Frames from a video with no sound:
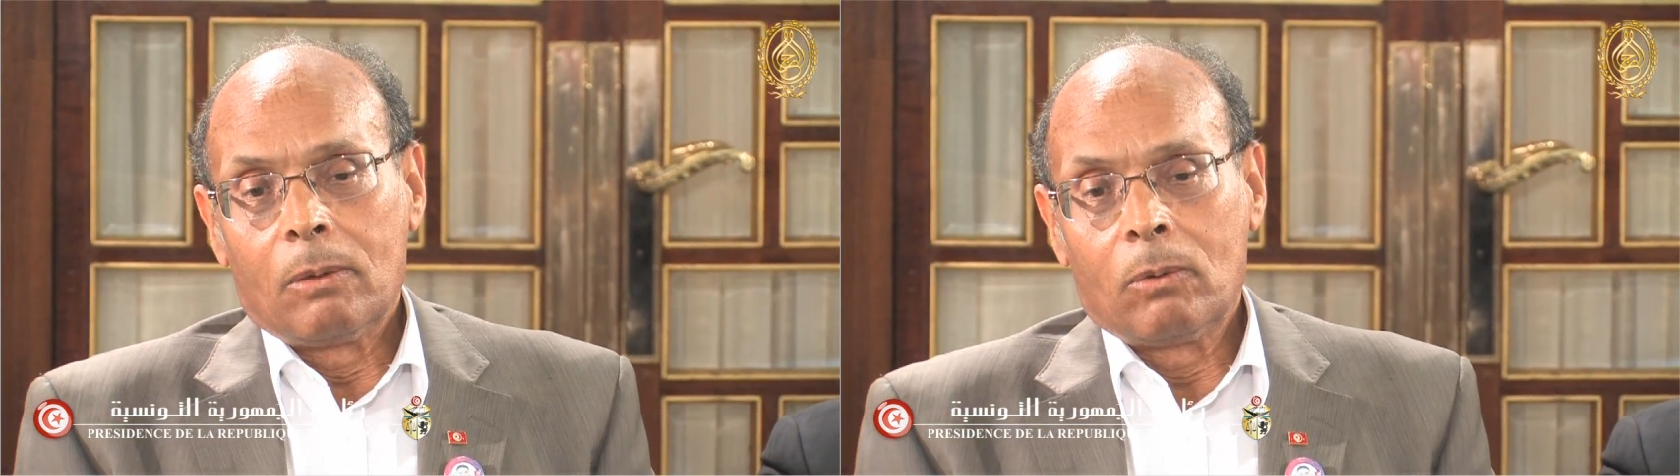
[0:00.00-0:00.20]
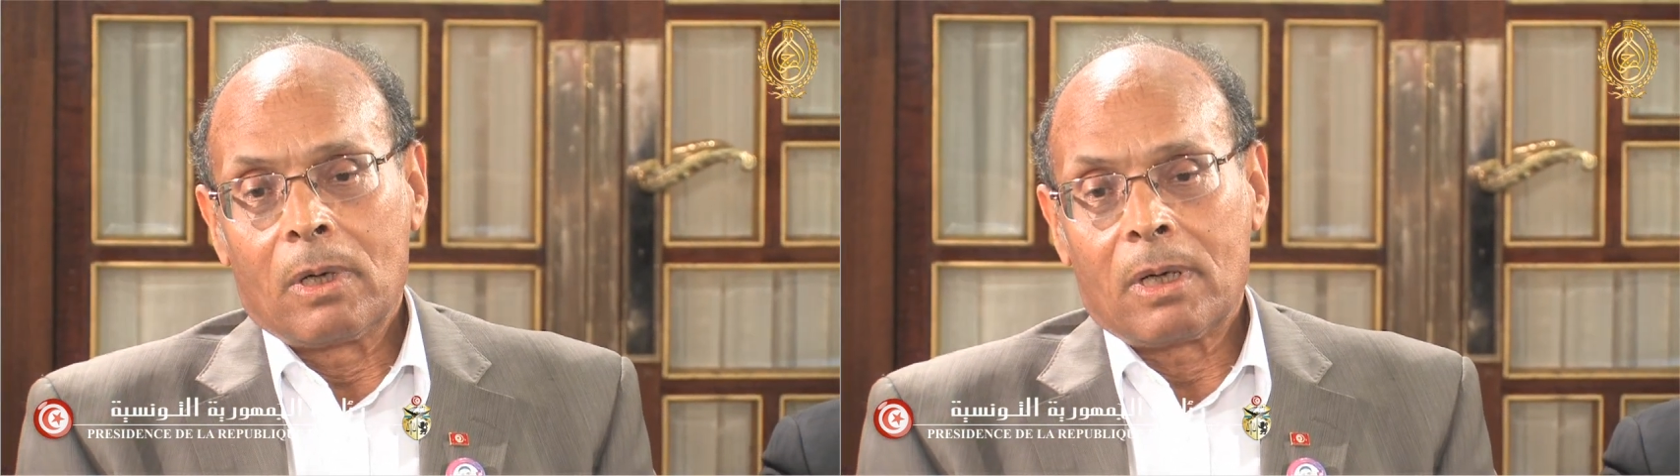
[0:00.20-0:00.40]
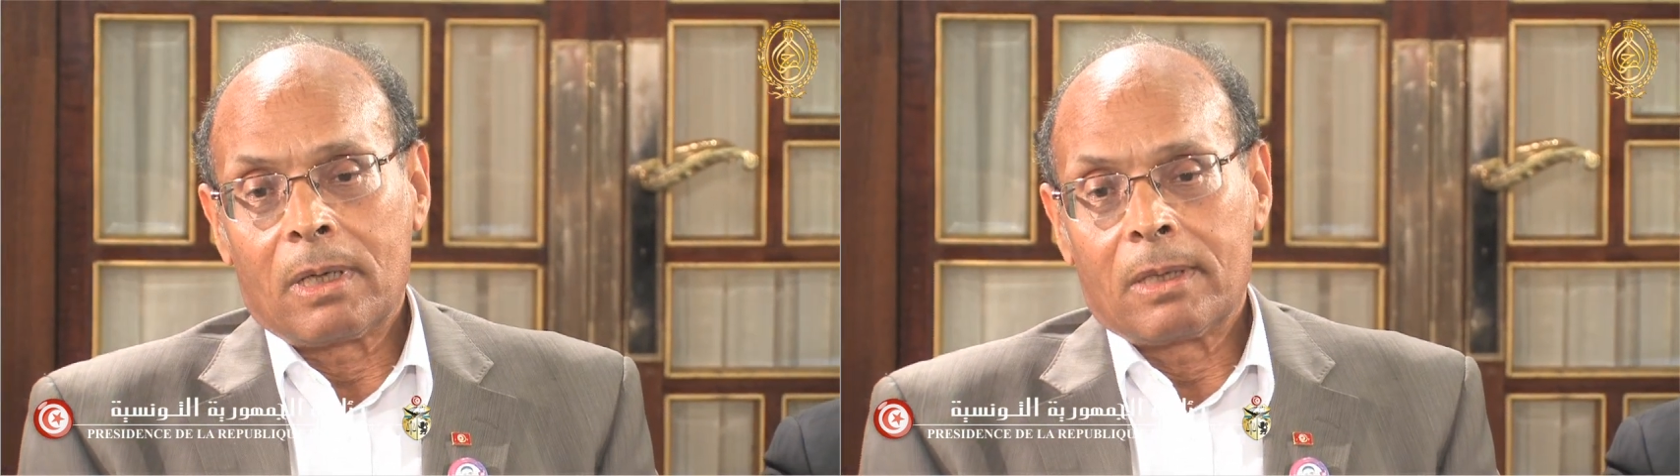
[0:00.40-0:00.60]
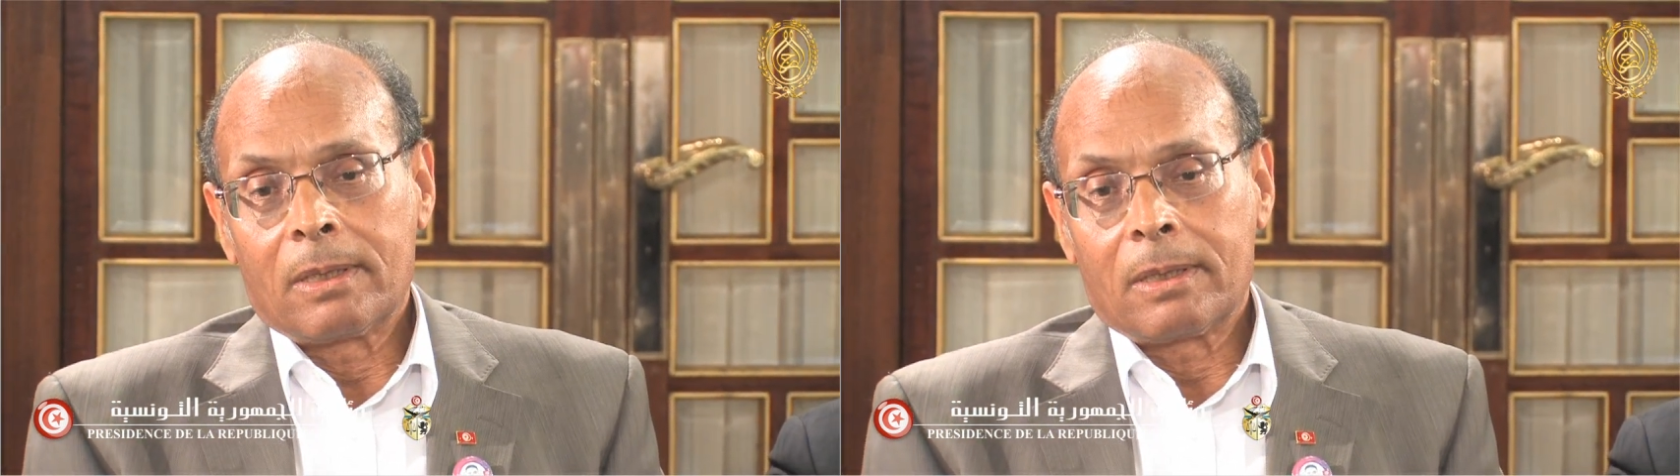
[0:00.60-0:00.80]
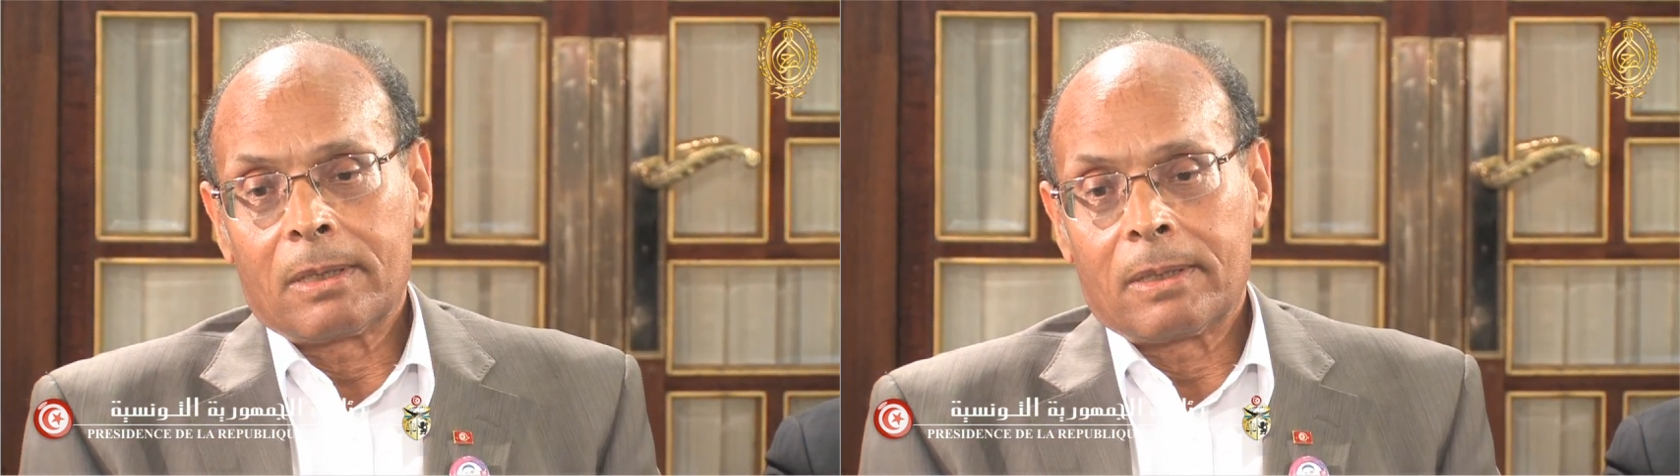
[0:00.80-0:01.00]

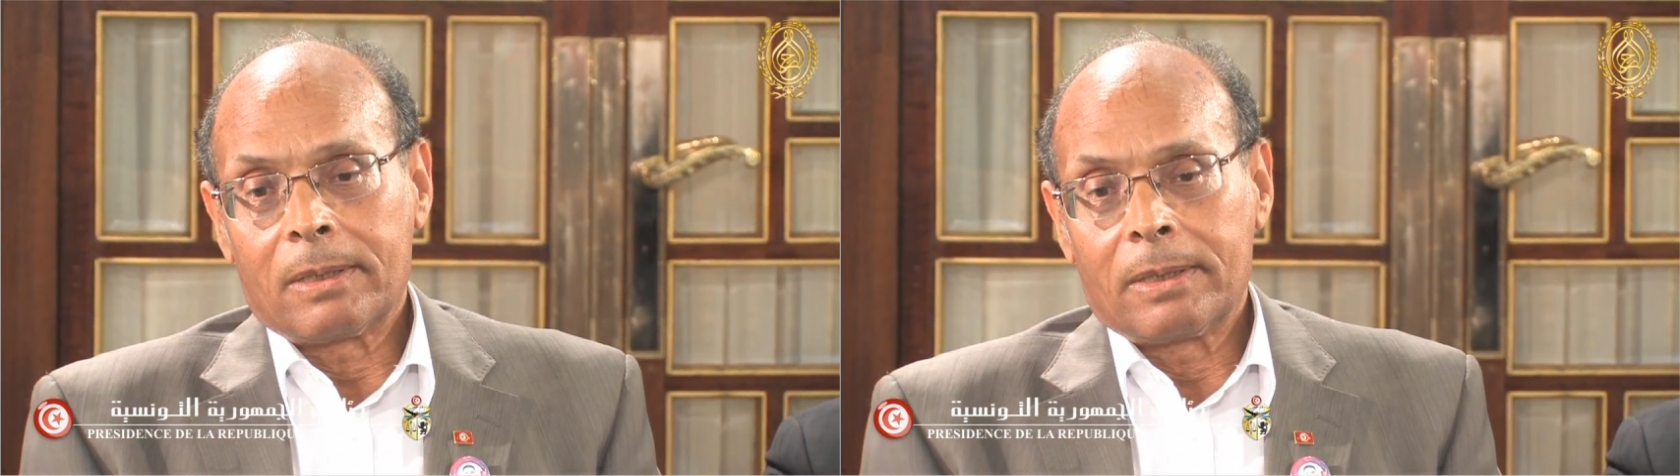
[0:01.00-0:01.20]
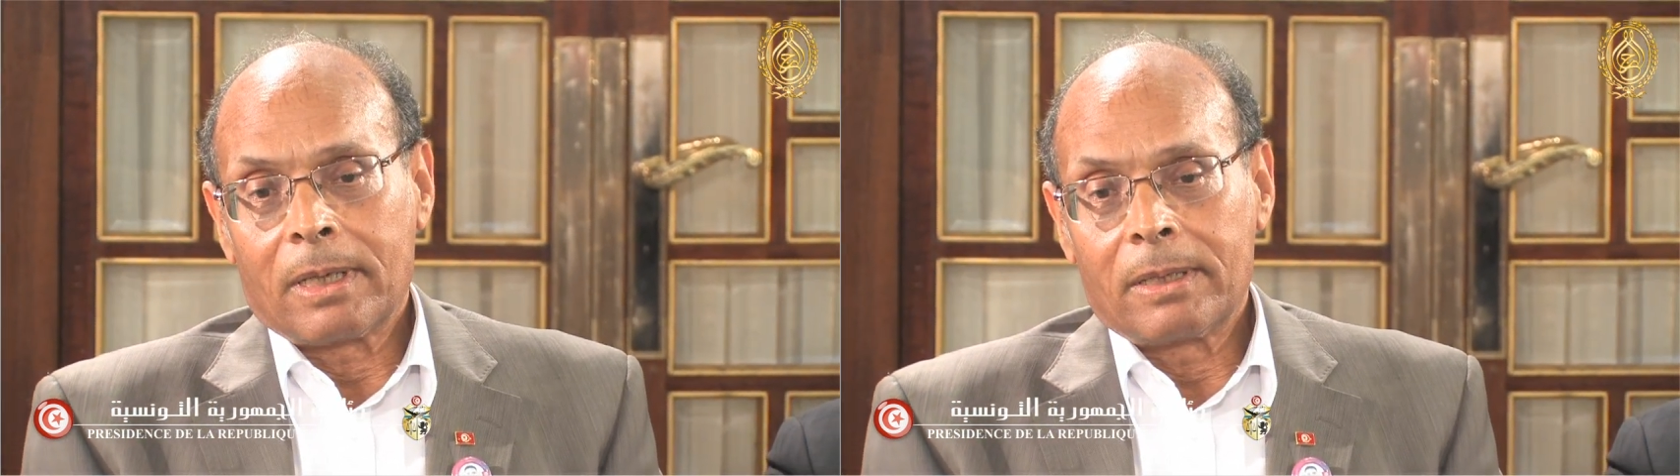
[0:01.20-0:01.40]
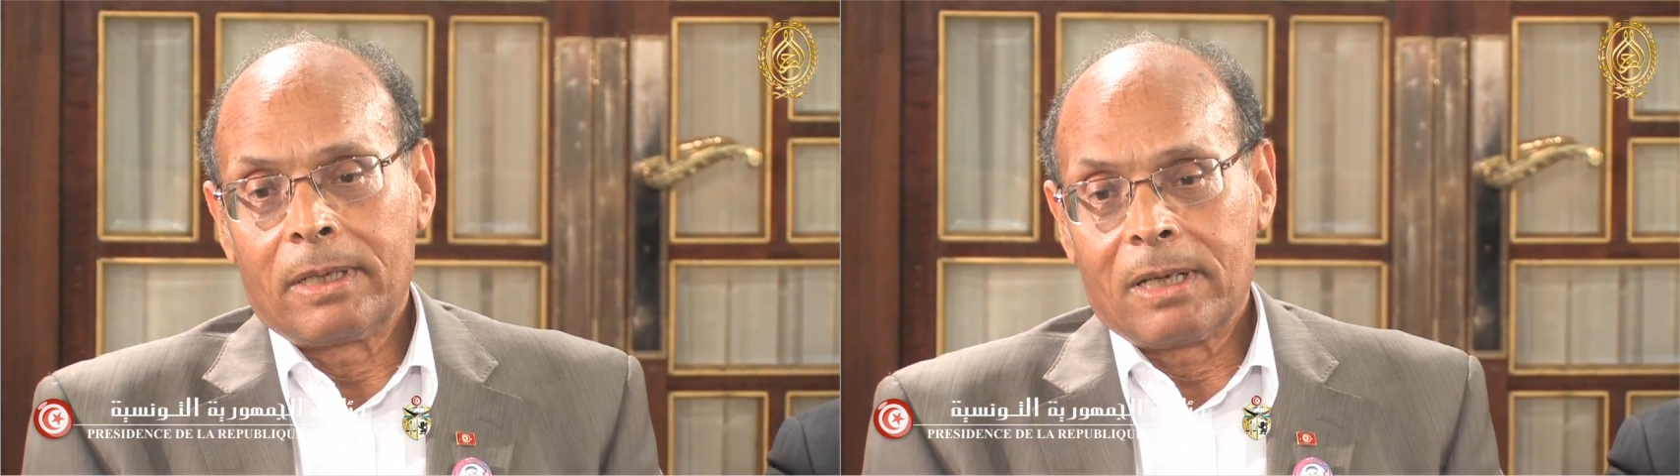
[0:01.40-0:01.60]
ويعني آه،